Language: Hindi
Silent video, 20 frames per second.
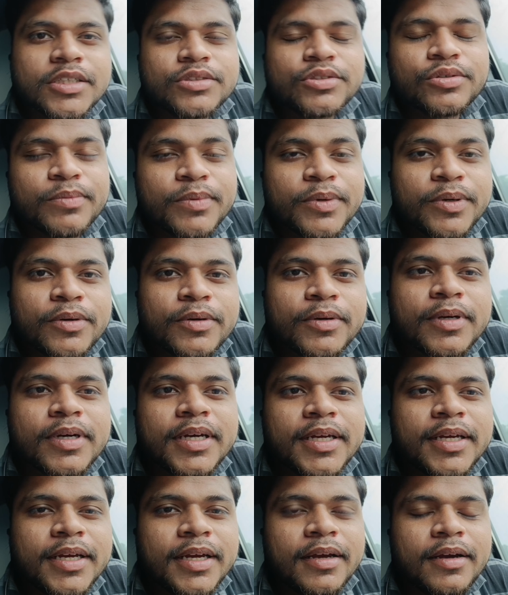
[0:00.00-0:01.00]
जी सुबह हो
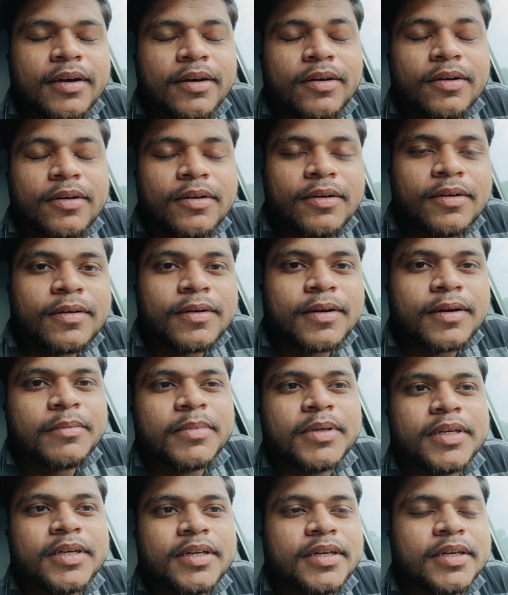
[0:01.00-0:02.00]
गई और
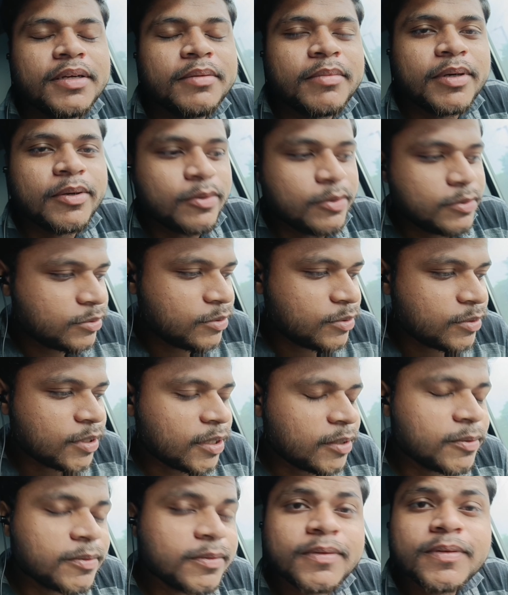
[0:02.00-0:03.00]
अभी मैं उठ
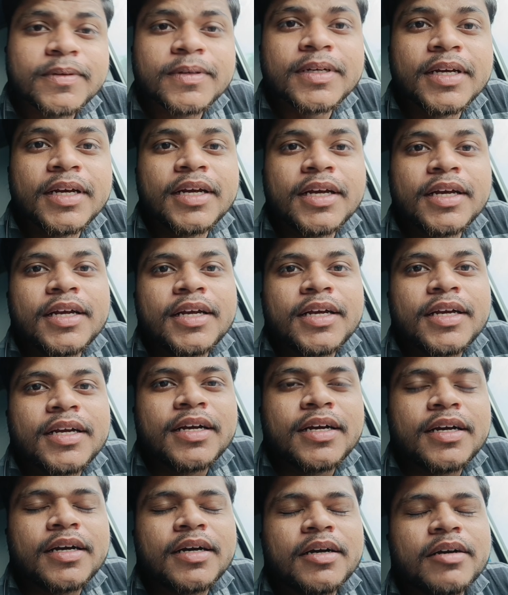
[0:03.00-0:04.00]
चुका
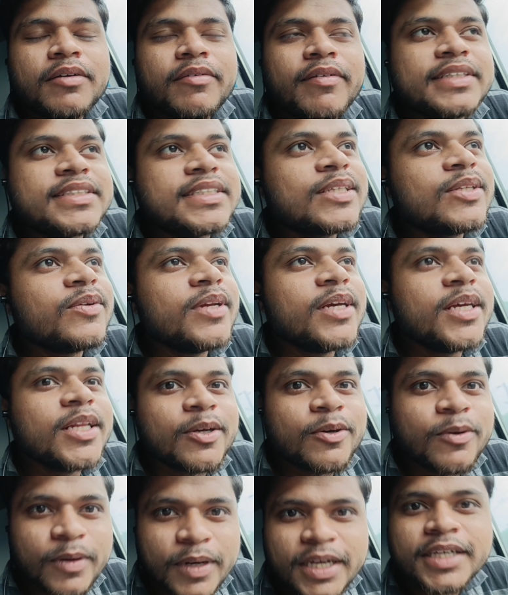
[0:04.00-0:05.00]
हूँ वैसे तो
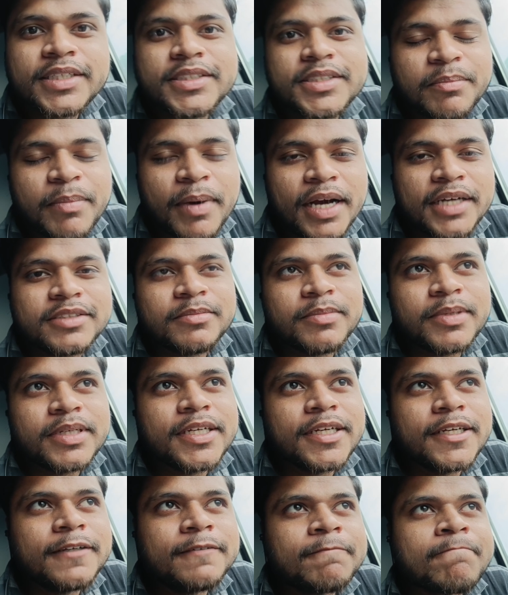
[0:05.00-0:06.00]
नींद खुल गई थी पाँच
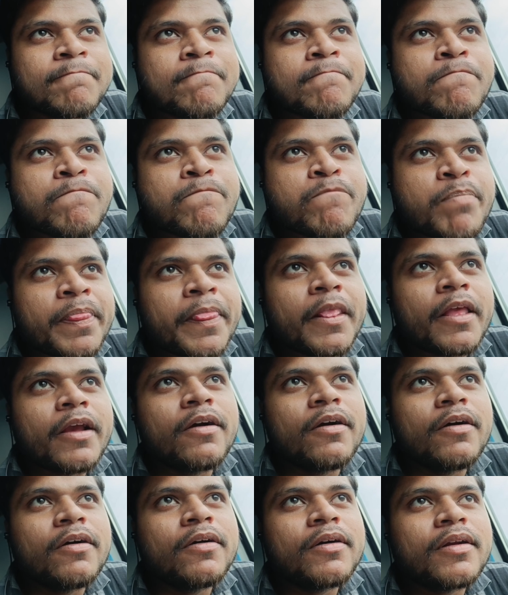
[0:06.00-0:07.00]
बजे
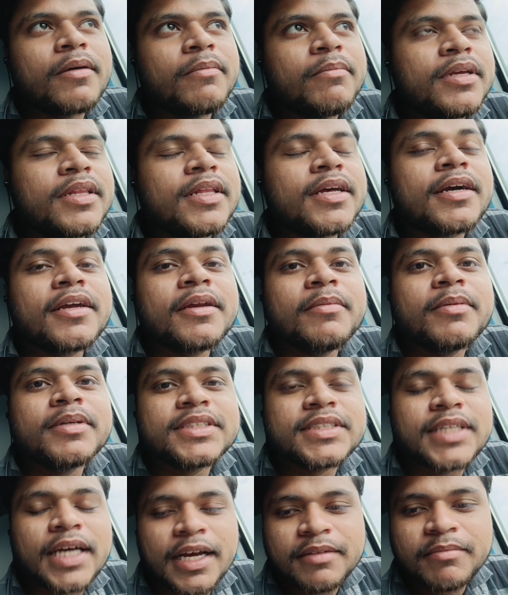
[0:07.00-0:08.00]
और अभी
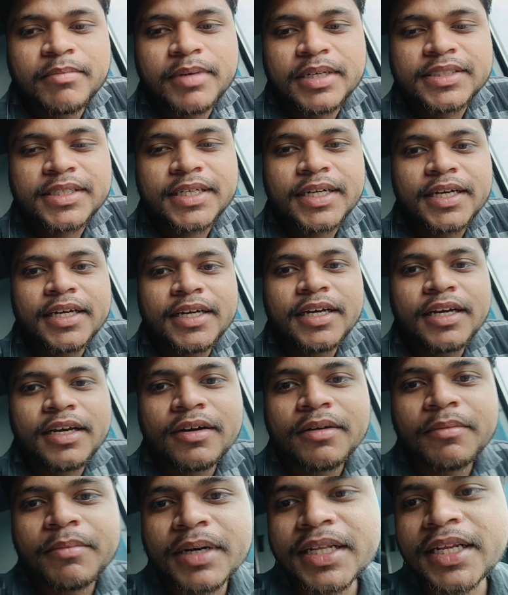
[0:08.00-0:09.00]
तकरीबन सात बज रहे
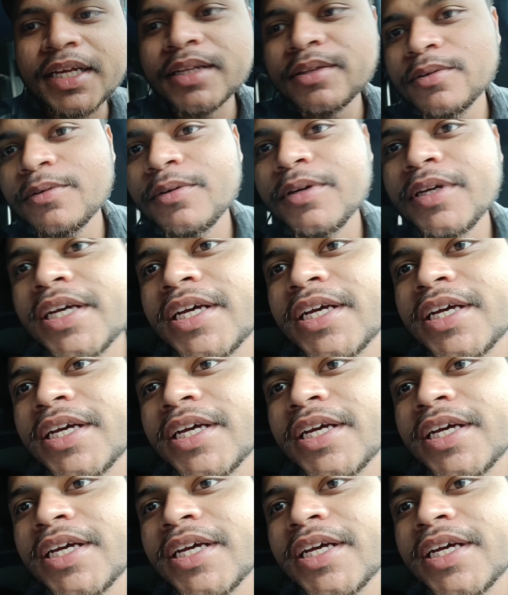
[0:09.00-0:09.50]
हैं बता दूँ